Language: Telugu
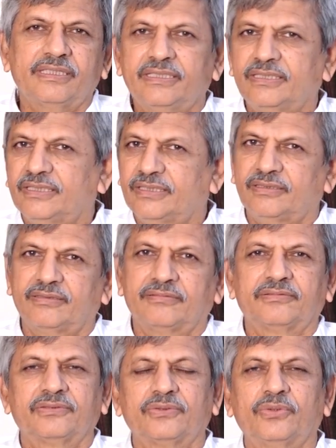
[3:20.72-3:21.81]
ఈ
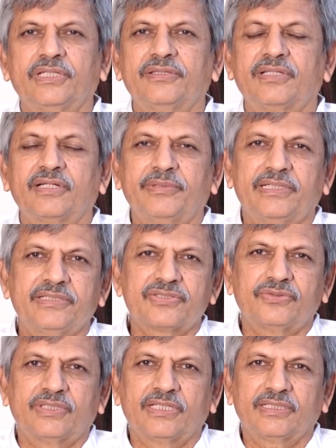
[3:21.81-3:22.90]
గోరిందాకు
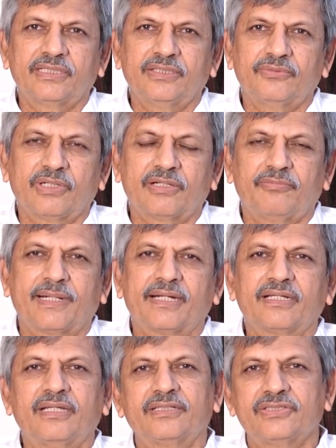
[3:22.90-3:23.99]
పెట్టించుకోవడానికి ఒక
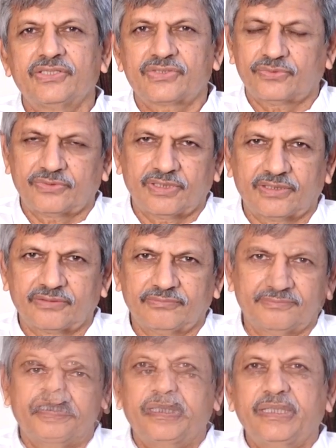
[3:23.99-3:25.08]
పండగలాగా చేసుకుంటున్నారు
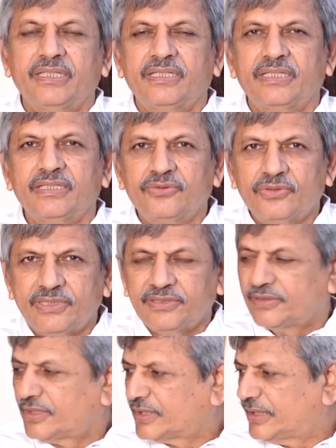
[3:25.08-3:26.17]
ఈ
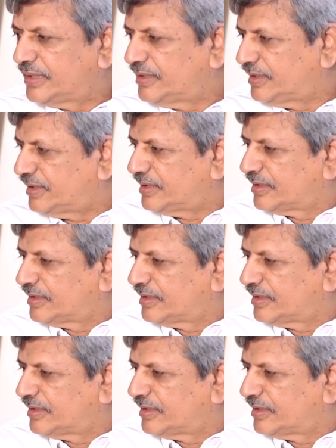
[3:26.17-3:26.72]
గోరిందాకు అనేది